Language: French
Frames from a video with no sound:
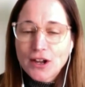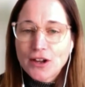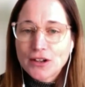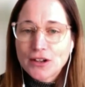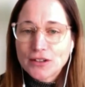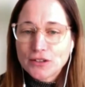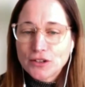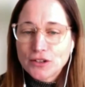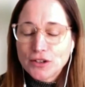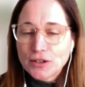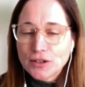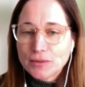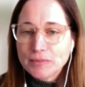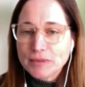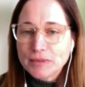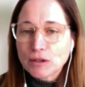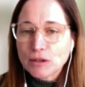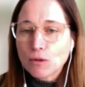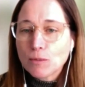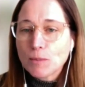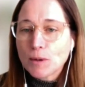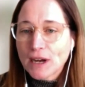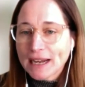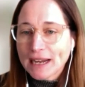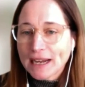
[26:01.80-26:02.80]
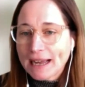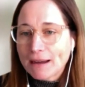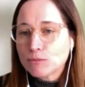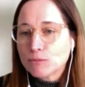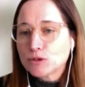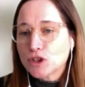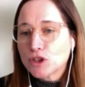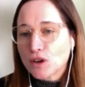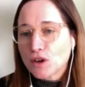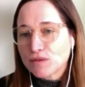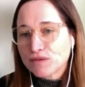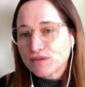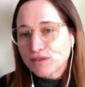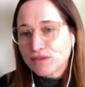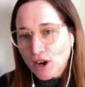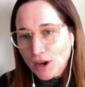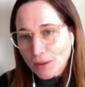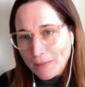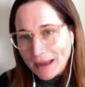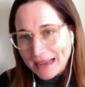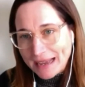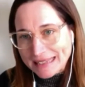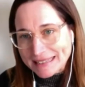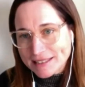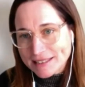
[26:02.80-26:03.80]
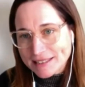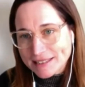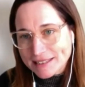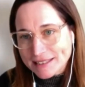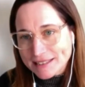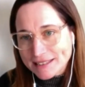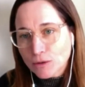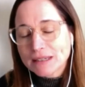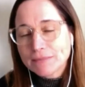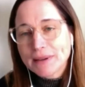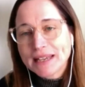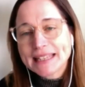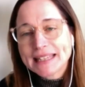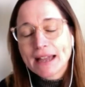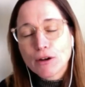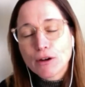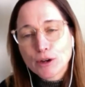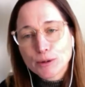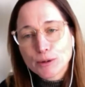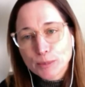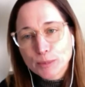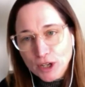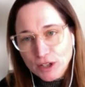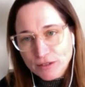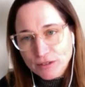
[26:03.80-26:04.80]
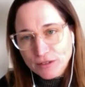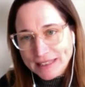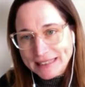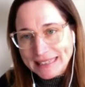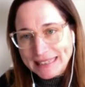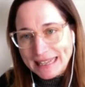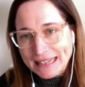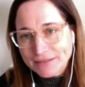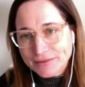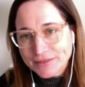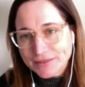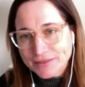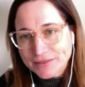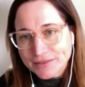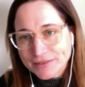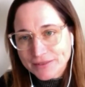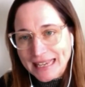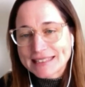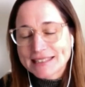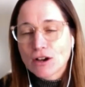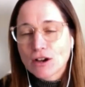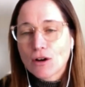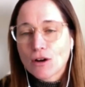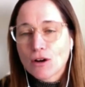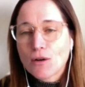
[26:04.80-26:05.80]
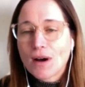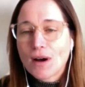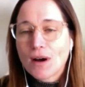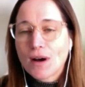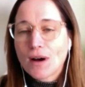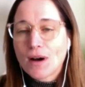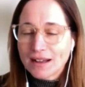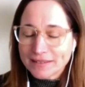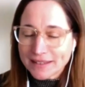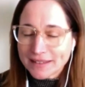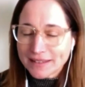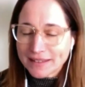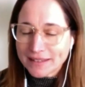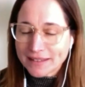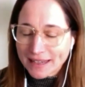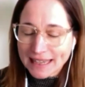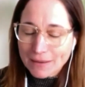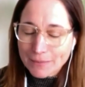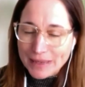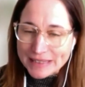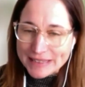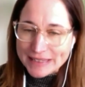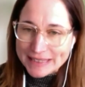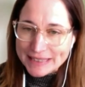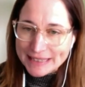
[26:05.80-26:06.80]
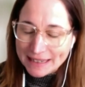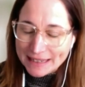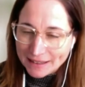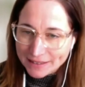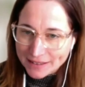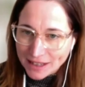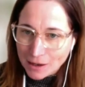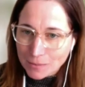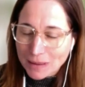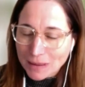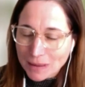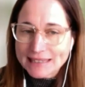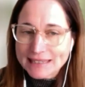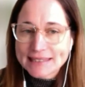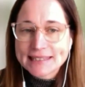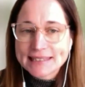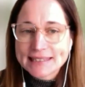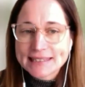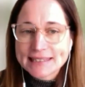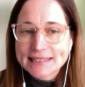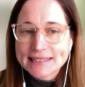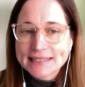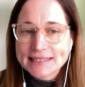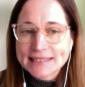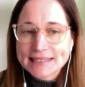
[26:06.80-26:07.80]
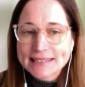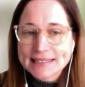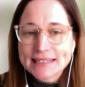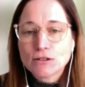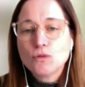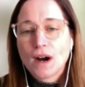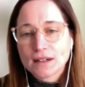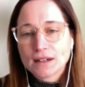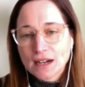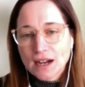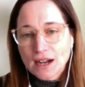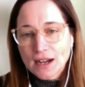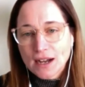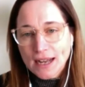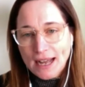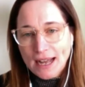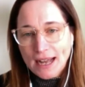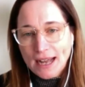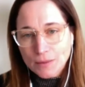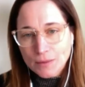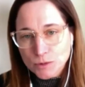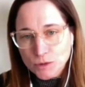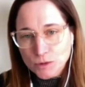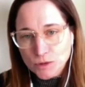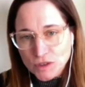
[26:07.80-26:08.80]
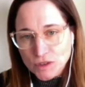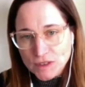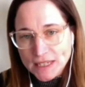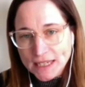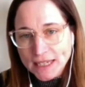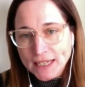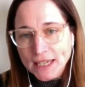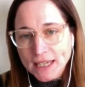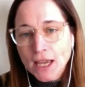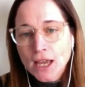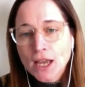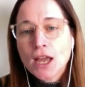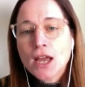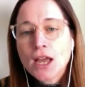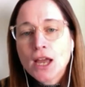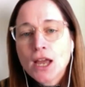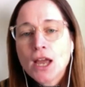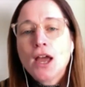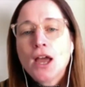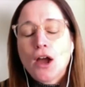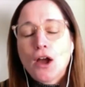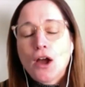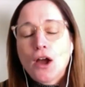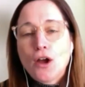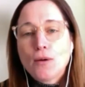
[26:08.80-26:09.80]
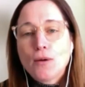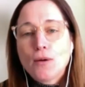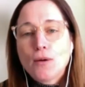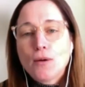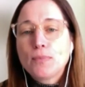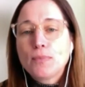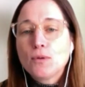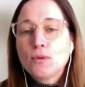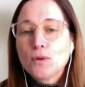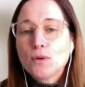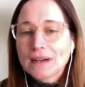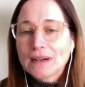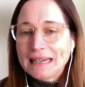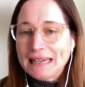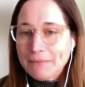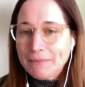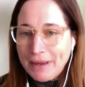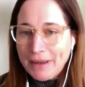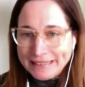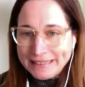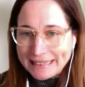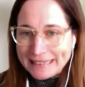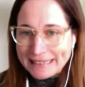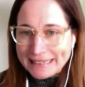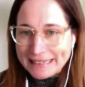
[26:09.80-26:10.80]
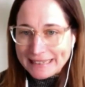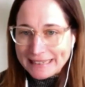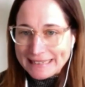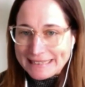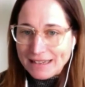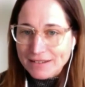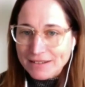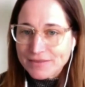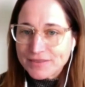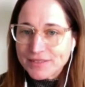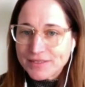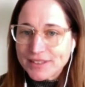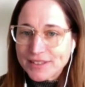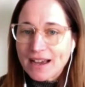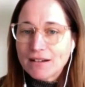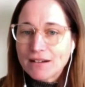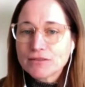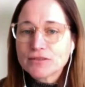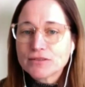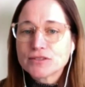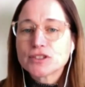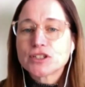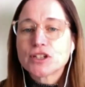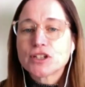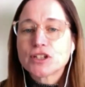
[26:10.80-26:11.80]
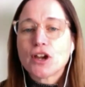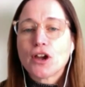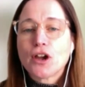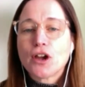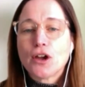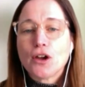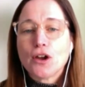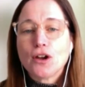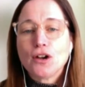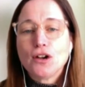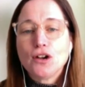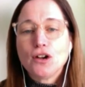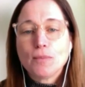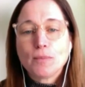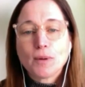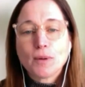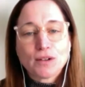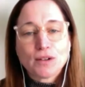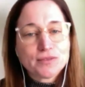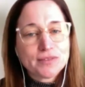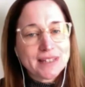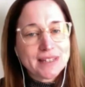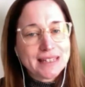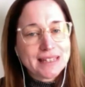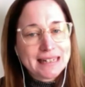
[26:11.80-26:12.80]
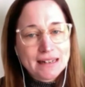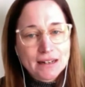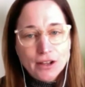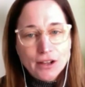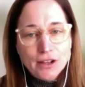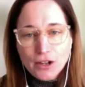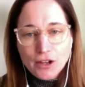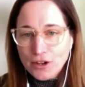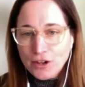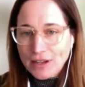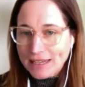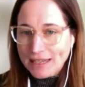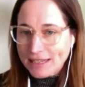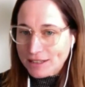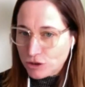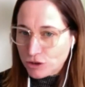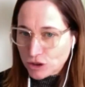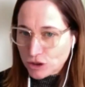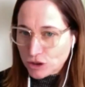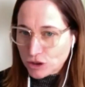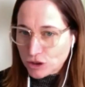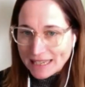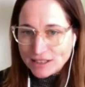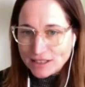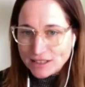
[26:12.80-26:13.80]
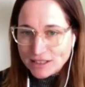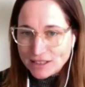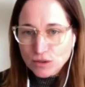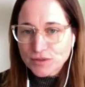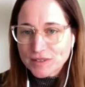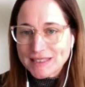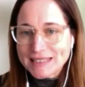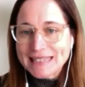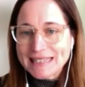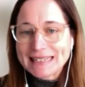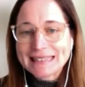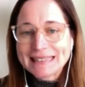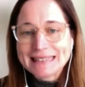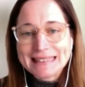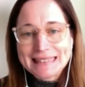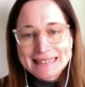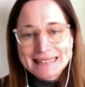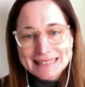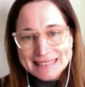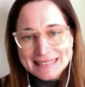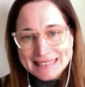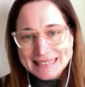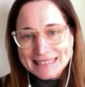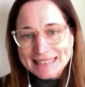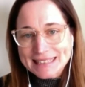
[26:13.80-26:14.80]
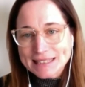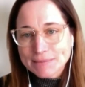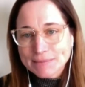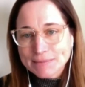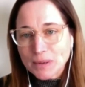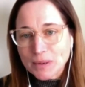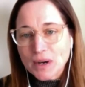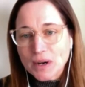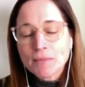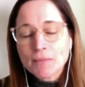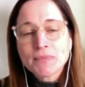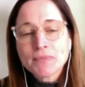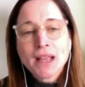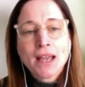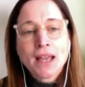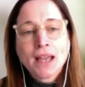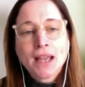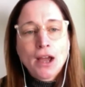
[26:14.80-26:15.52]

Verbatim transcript: euh, de micro programmes ou de formation qui mène à un brevet de qualification en art dramatique, en art plastique ou encore en musique. Euh, pour les maîtrises qualifiantes, euh, le profil euh, éducation physique n'existe pas.